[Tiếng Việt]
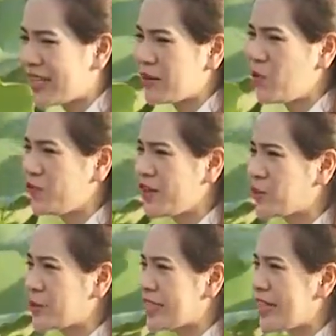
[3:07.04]
cả các bộ phận
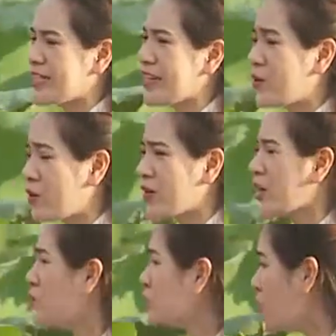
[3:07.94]
của sen thì đều có
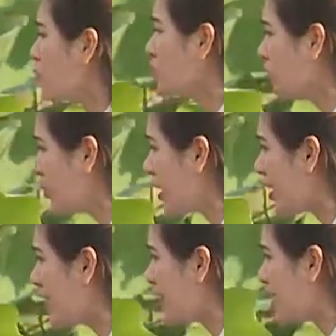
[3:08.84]
công dụng đúng không ạ?
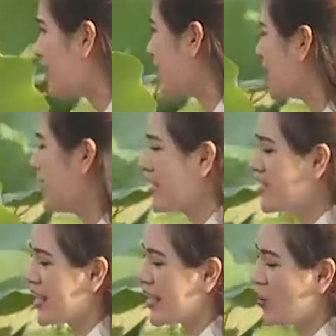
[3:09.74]
À, vâng,
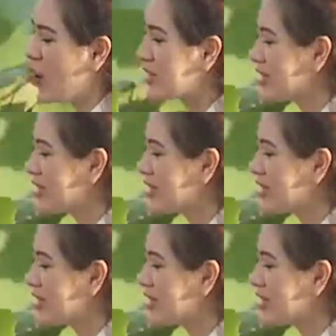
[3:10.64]
như là hoa